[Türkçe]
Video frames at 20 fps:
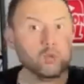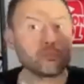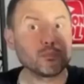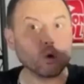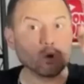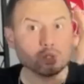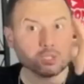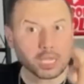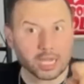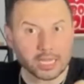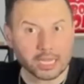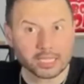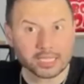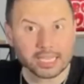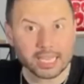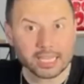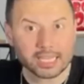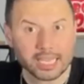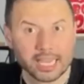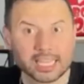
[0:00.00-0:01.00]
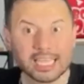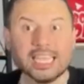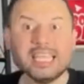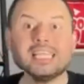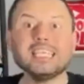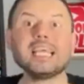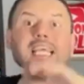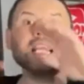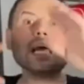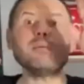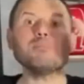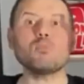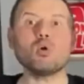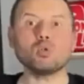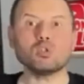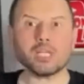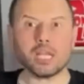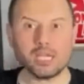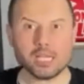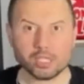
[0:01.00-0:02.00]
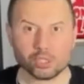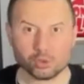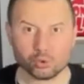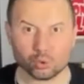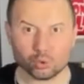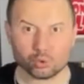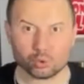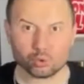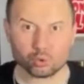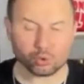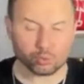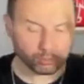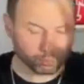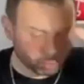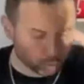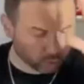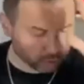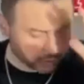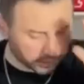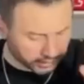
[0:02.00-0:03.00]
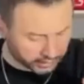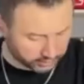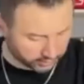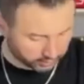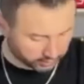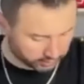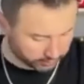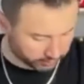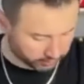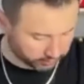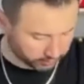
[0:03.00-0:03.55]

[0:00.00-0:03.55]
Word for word: Montella diyenler neden Montella istiyorsunuz? Bunları yazın.